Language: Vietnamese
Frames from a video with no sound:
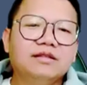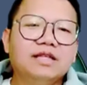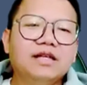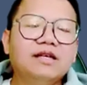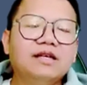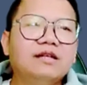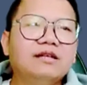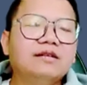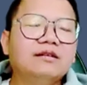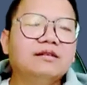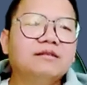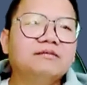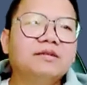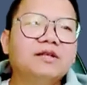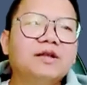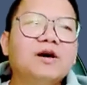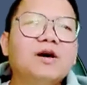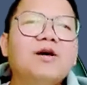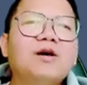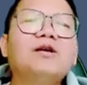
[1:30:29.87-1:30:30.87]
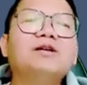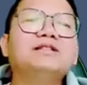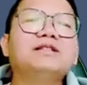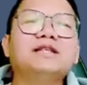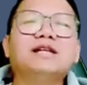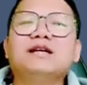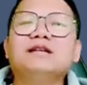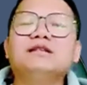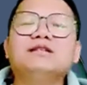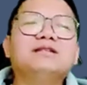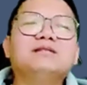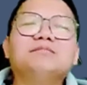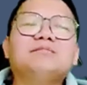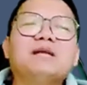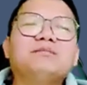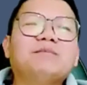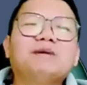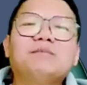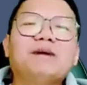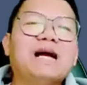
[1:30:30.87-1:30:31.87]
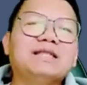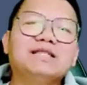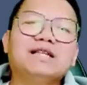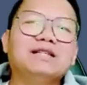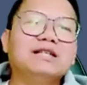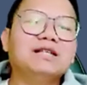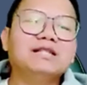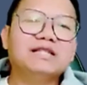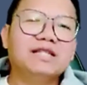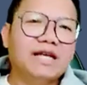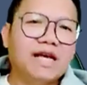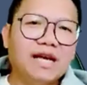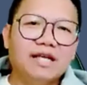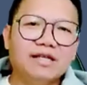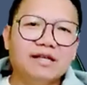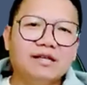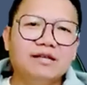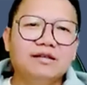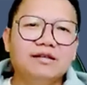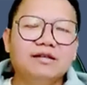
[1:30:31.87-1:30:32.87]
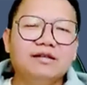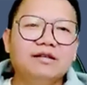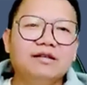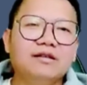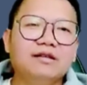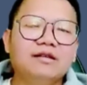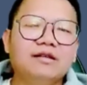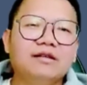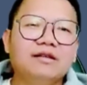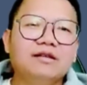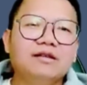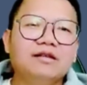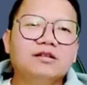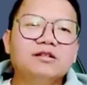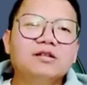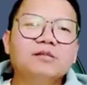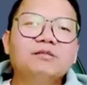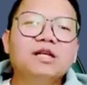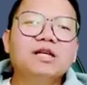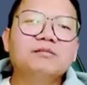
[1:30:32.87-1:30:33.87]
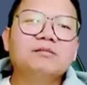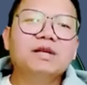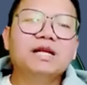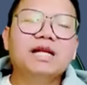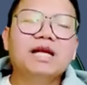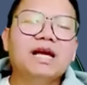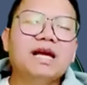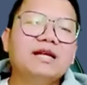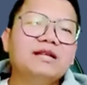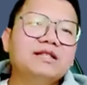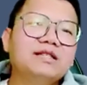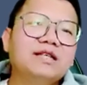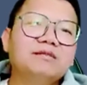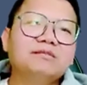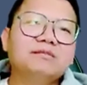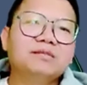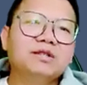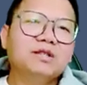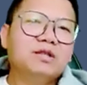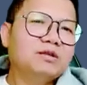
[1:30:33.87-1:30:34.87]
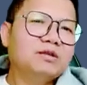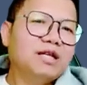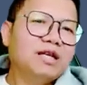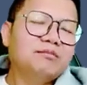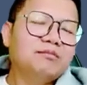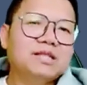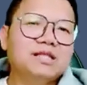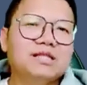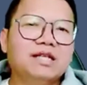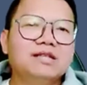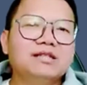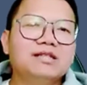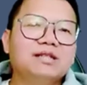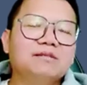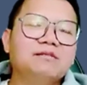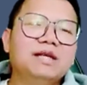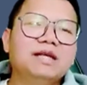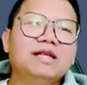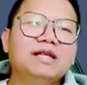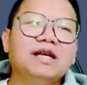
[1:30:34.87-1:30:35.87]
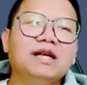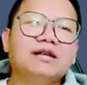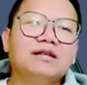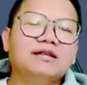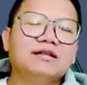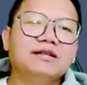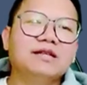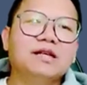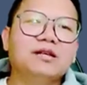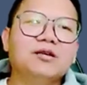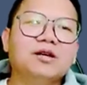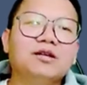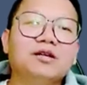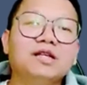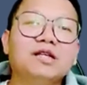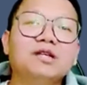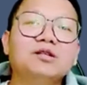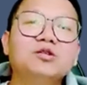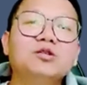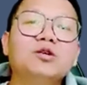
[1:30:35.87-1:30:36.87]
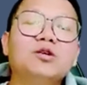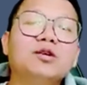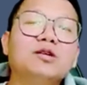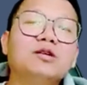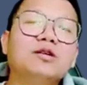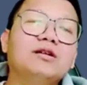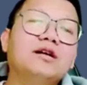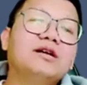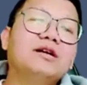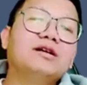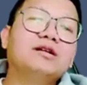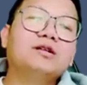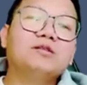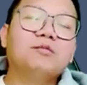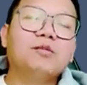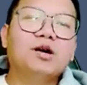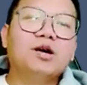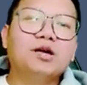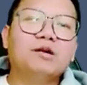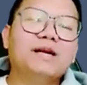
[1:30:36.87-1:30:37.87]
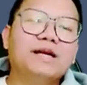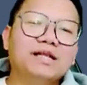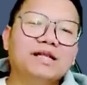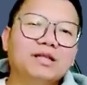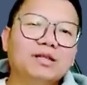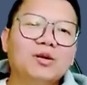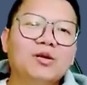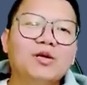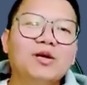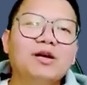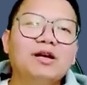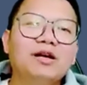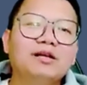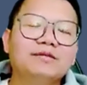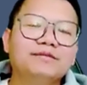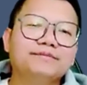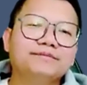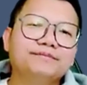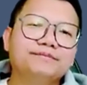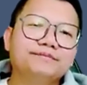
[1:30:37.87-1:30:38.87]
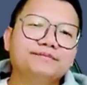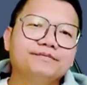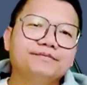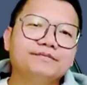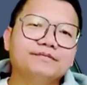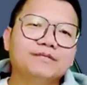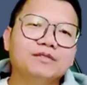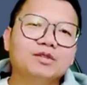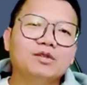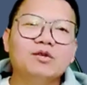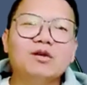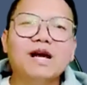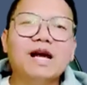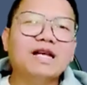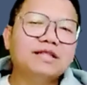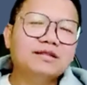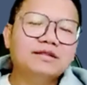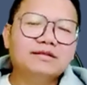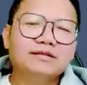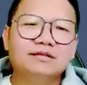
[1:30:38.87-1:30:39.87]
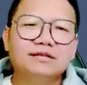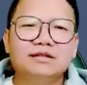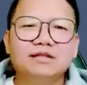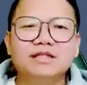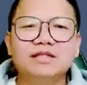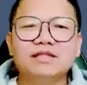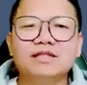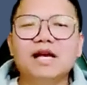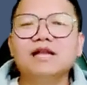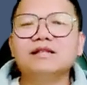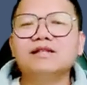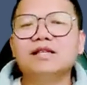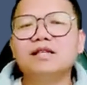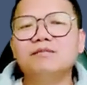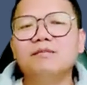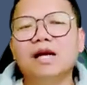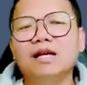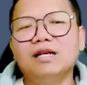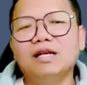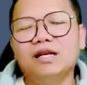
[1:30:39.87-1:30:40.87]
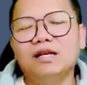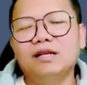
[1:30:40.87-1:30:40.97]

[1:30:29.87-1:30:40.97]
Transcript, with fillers: á từ là o che ngả rương bắt và bạ chặt đang ngày thêm lưng mà nè anh chẳng đâu nắng bà sân chỉ bên nè để còn riêng vô nó bò ra mặt thó của anh chia sẻ xây bàn này